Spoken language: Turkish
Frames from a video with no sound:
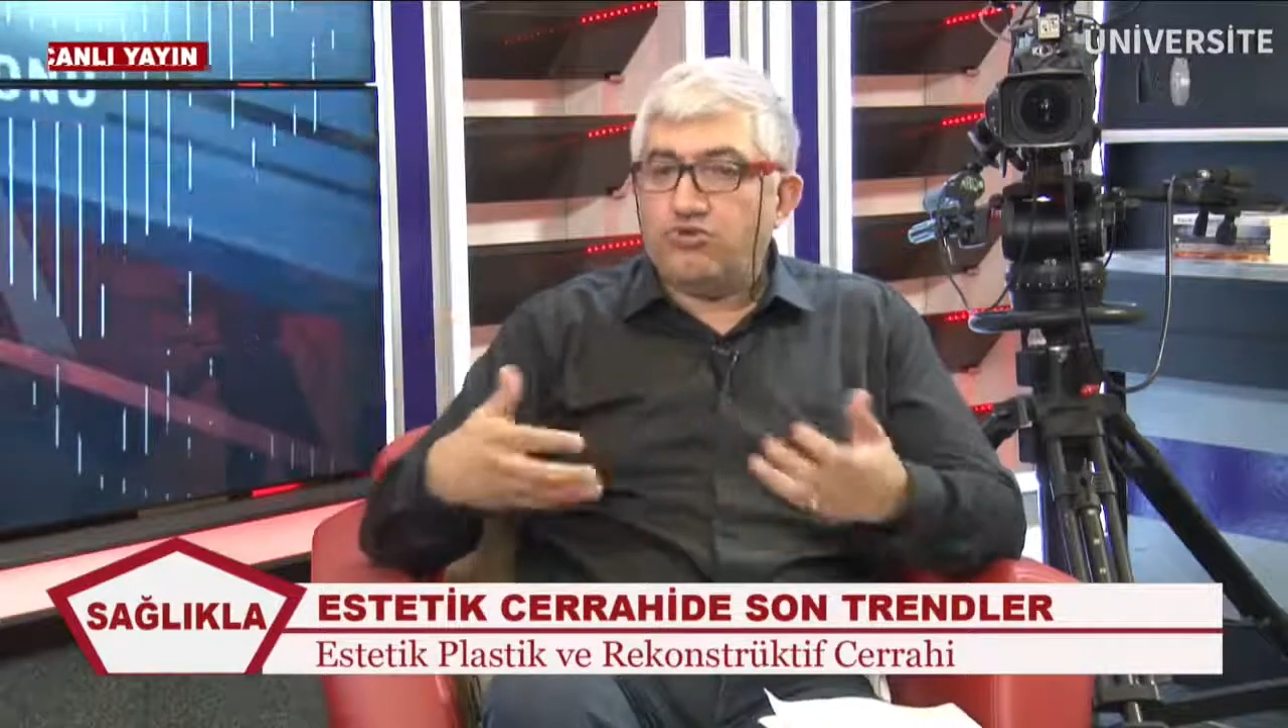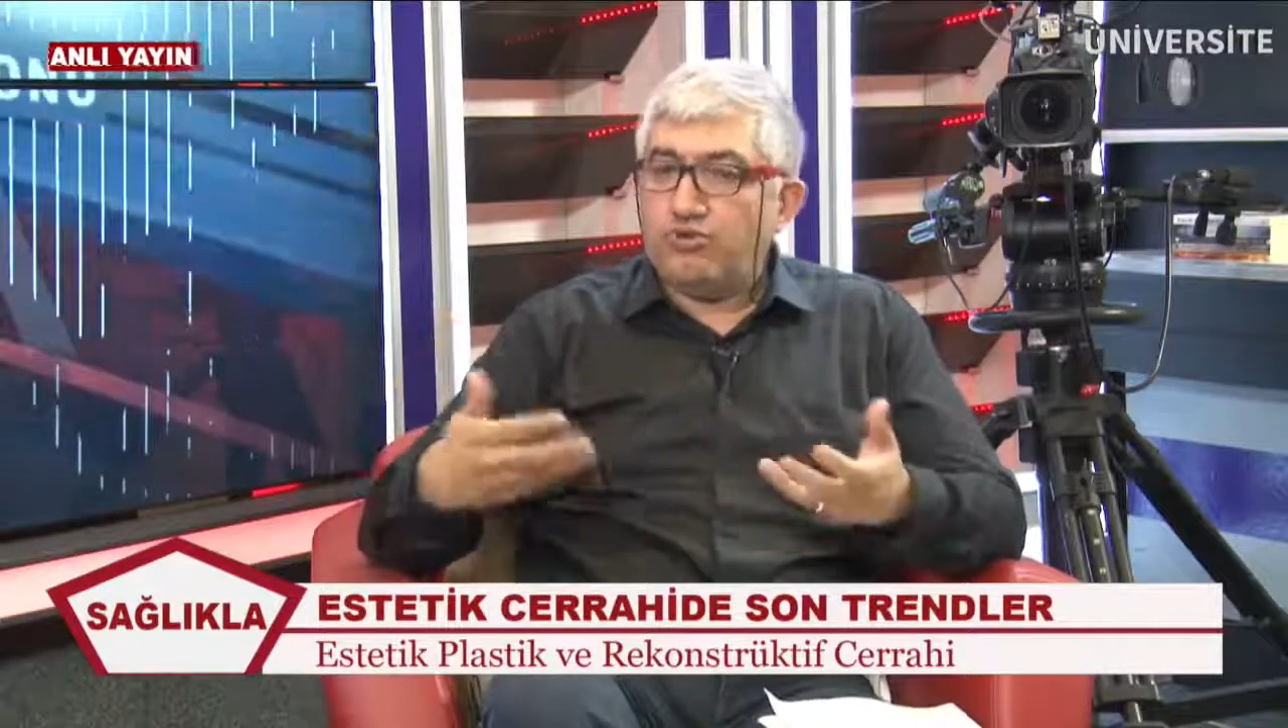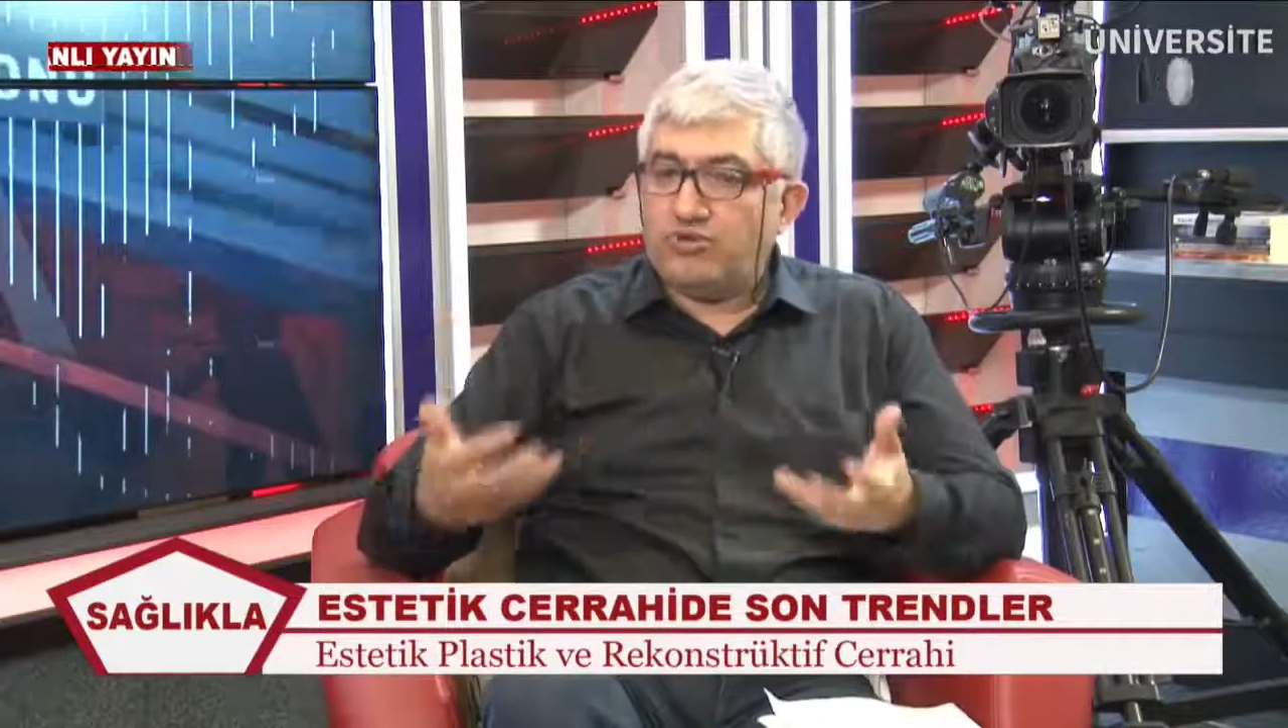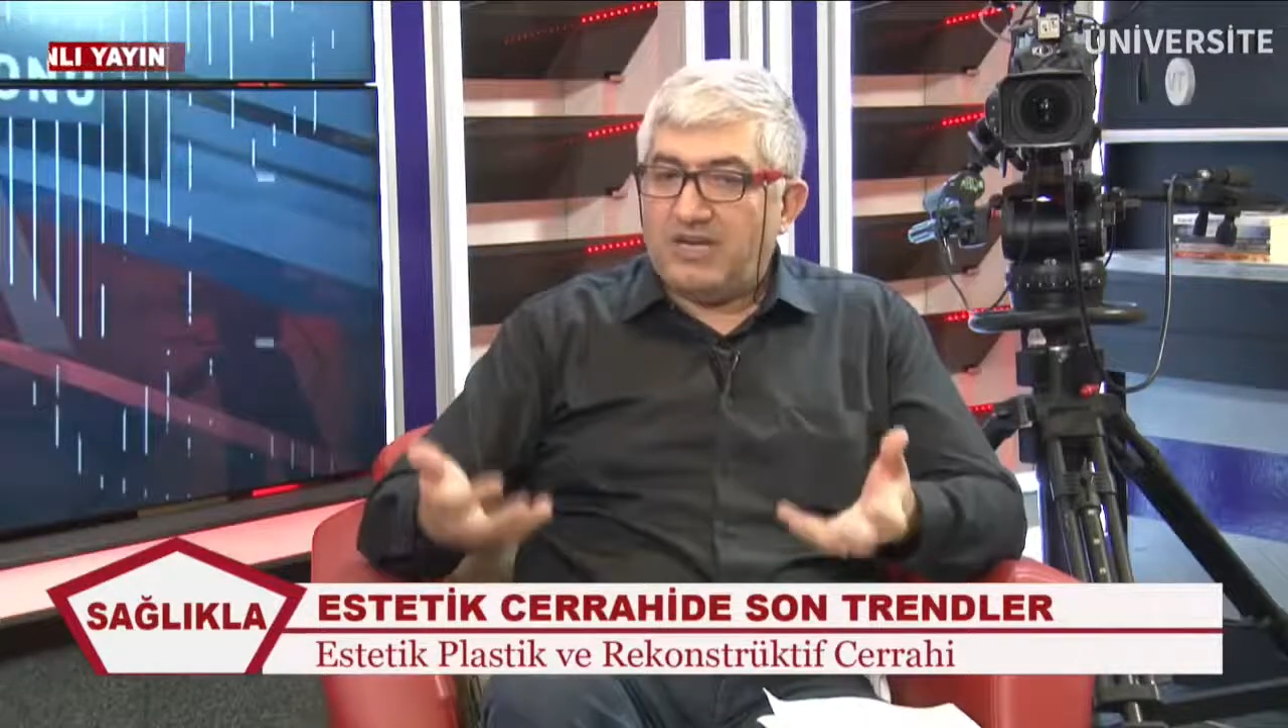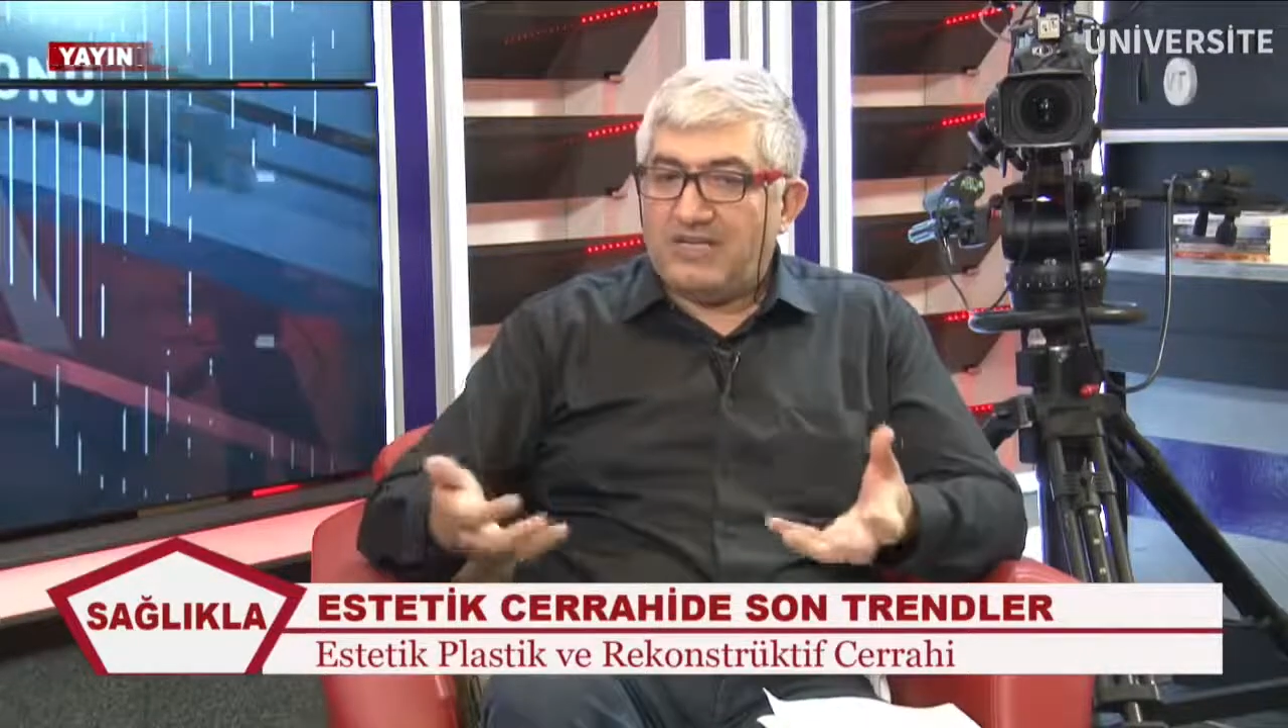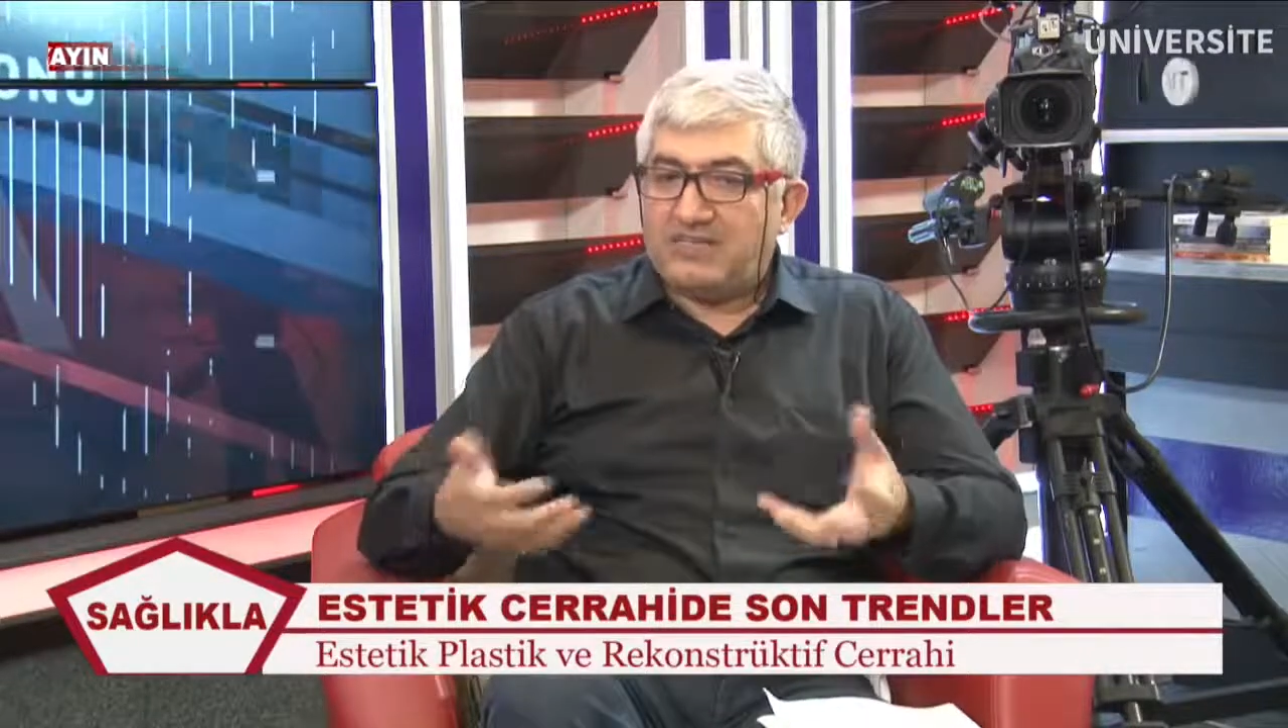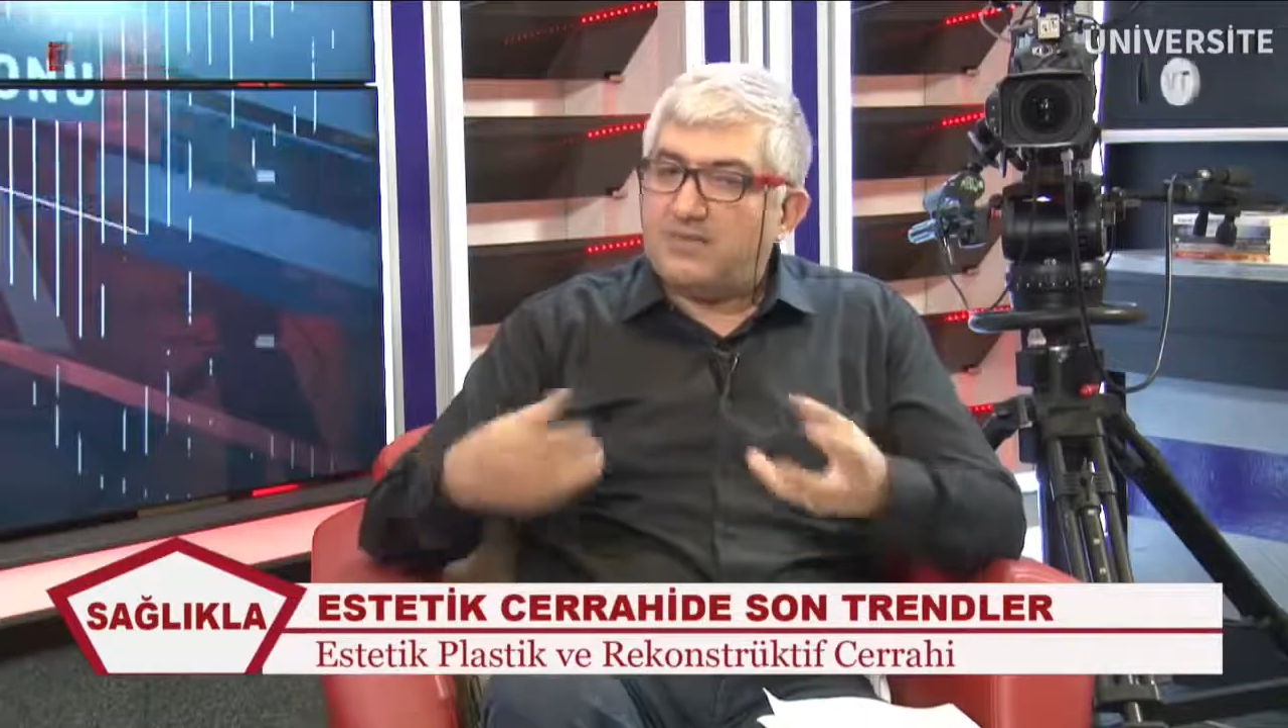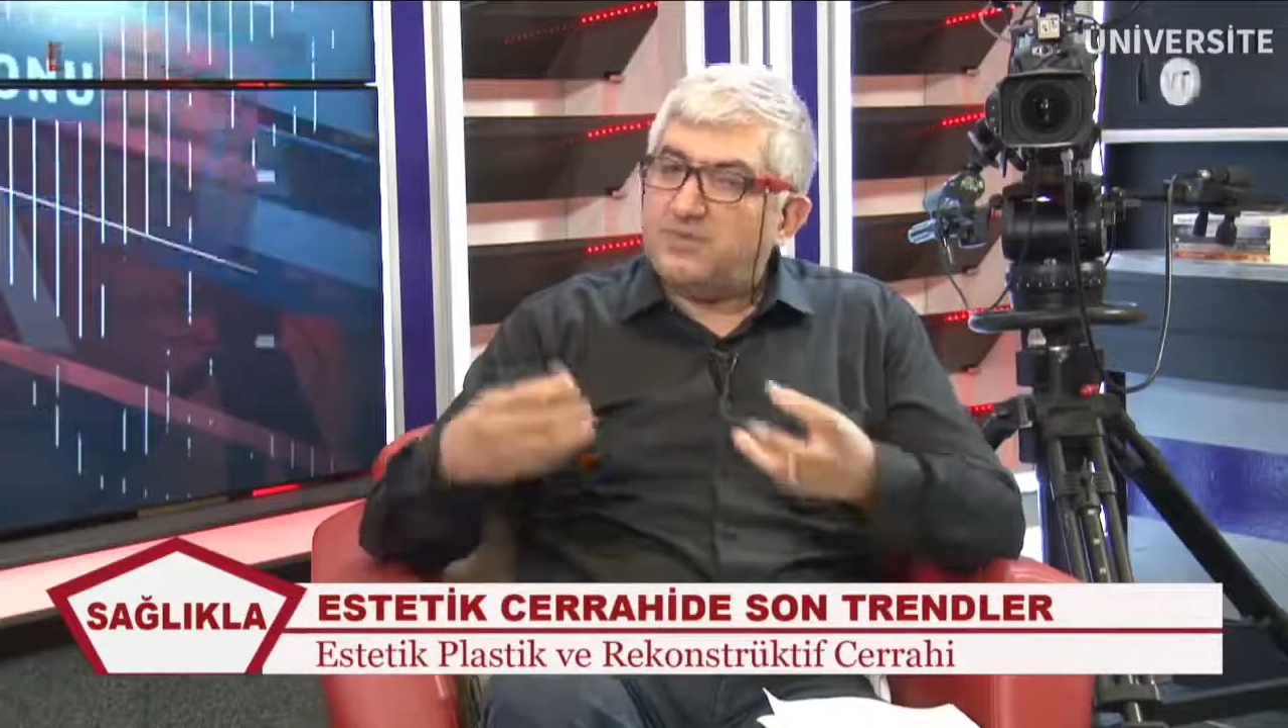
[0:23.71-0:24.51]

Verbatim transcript: çok rahat